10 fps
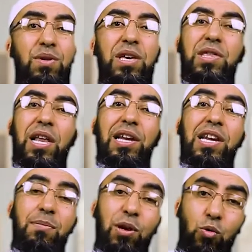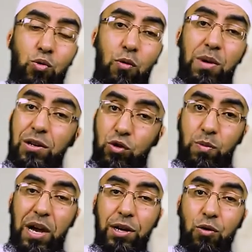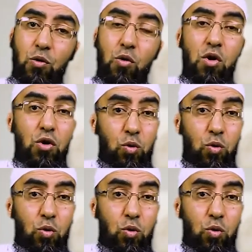بإذن علام الغيوب سبحانه